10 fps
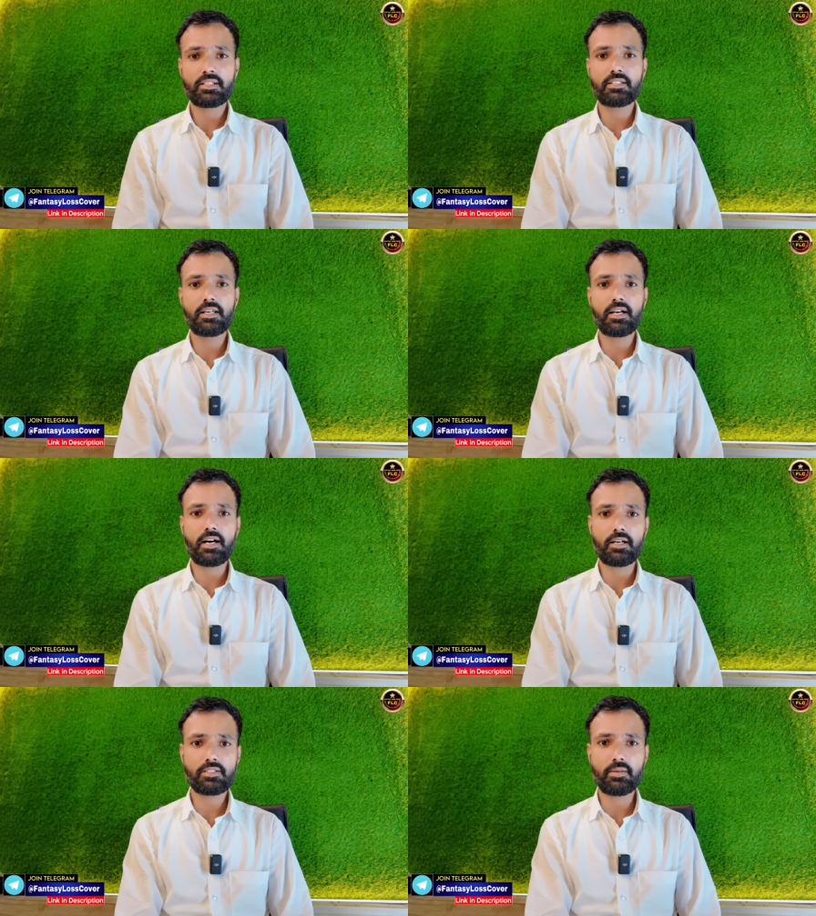कि ये
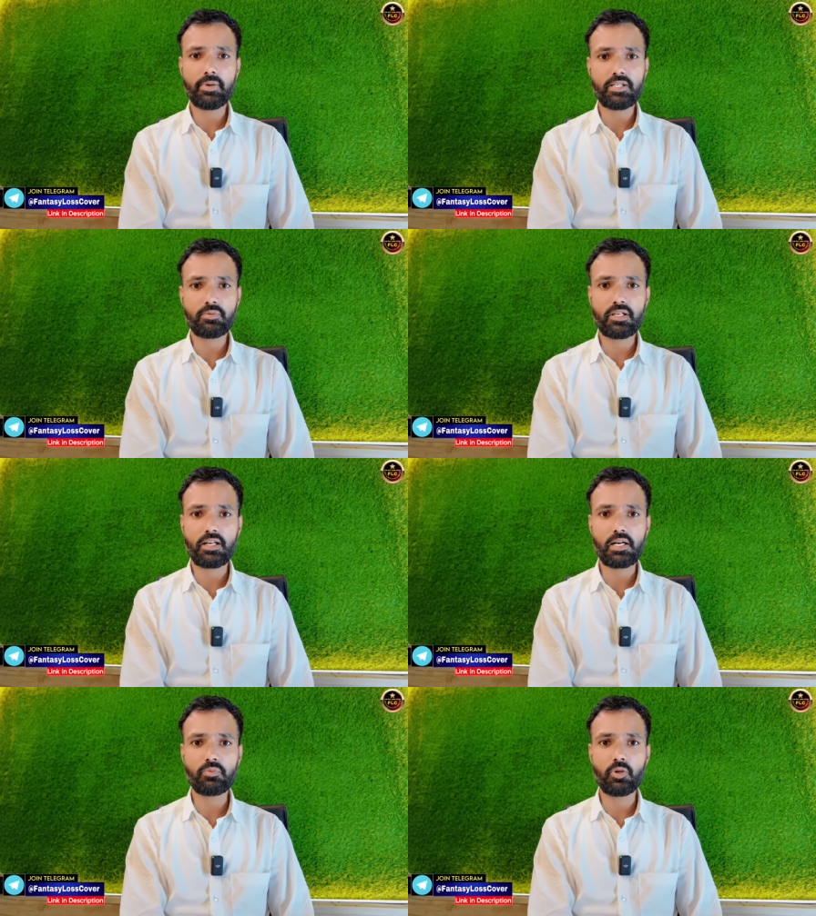आज के मैच में
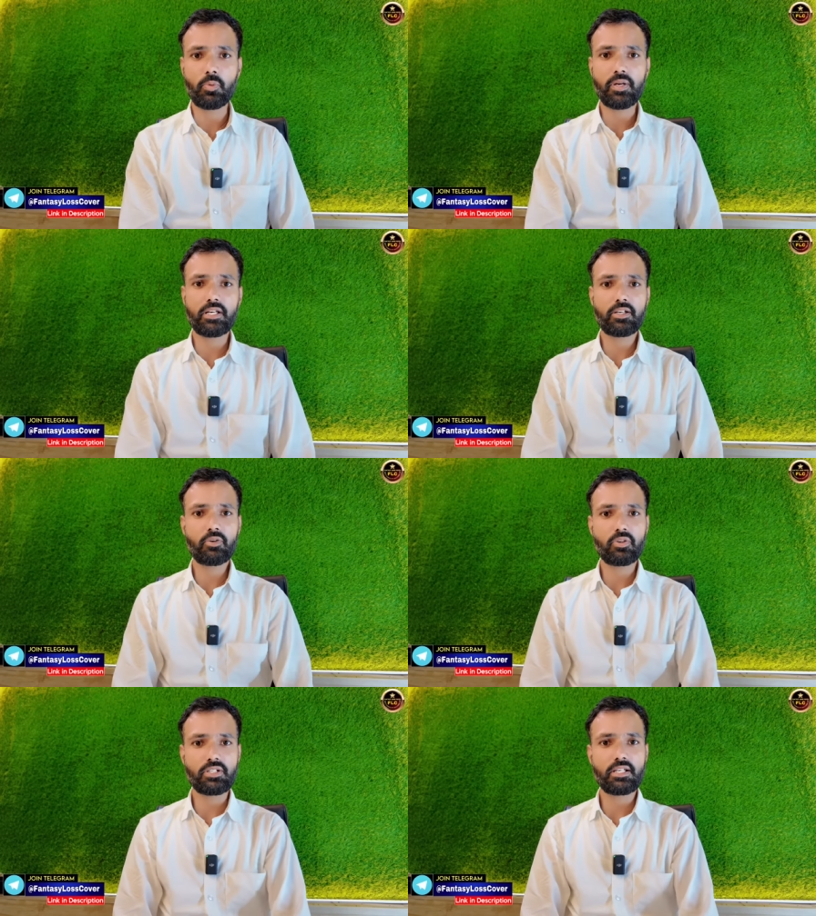खिलाड़ी फ्लोप
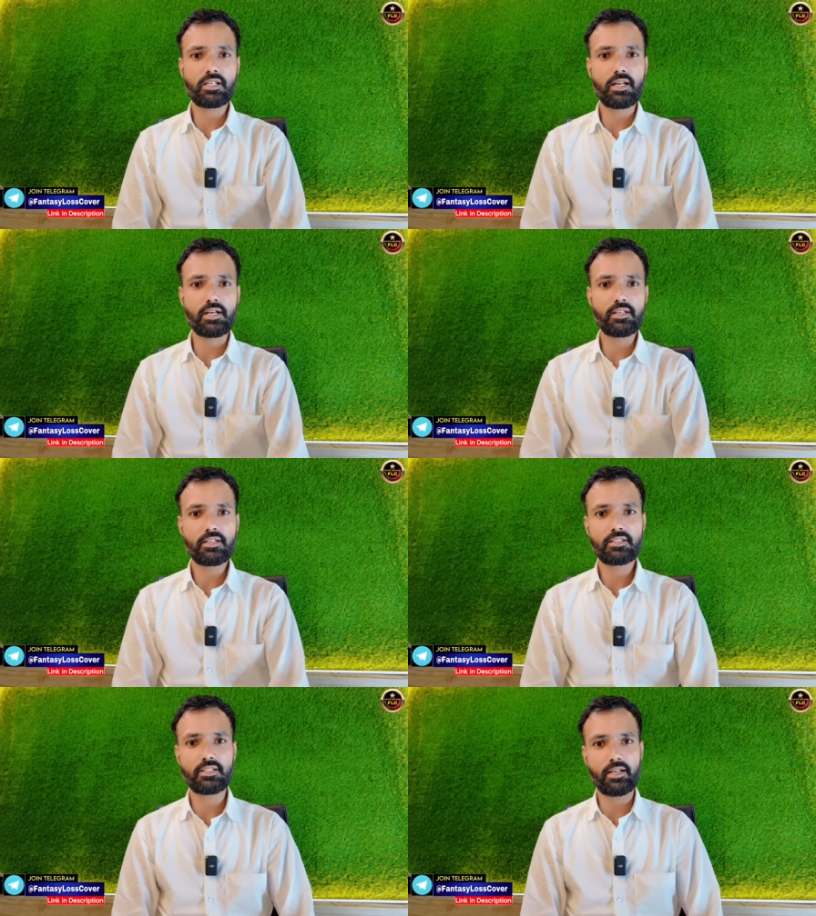रहेंगे और ये
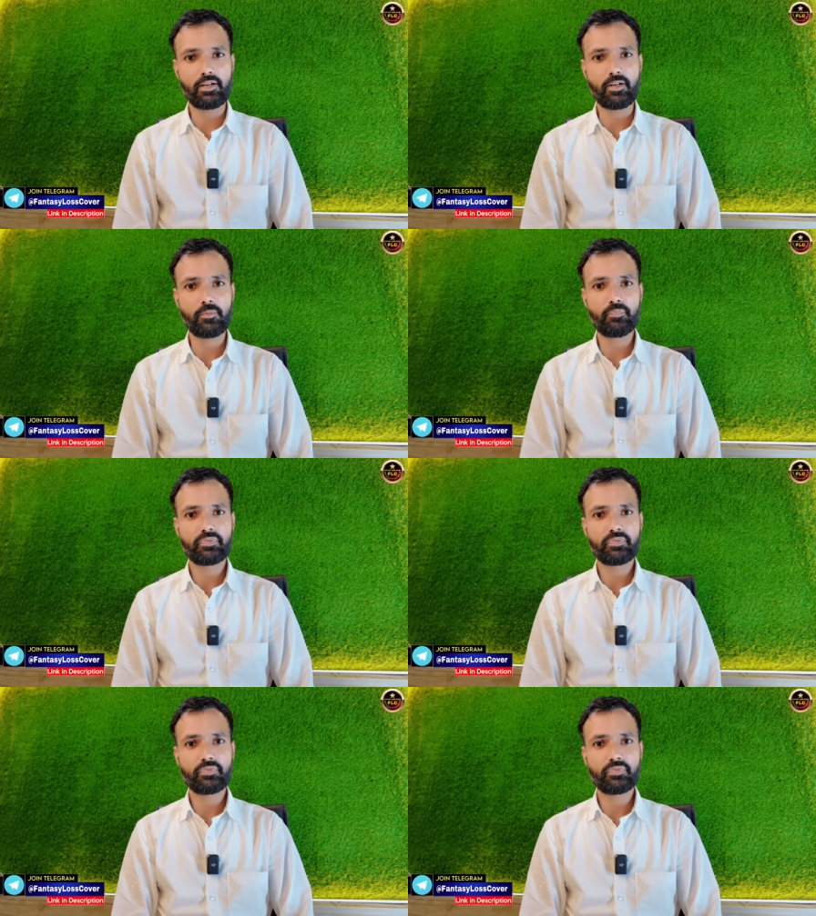खिलाड़ी चलेंगे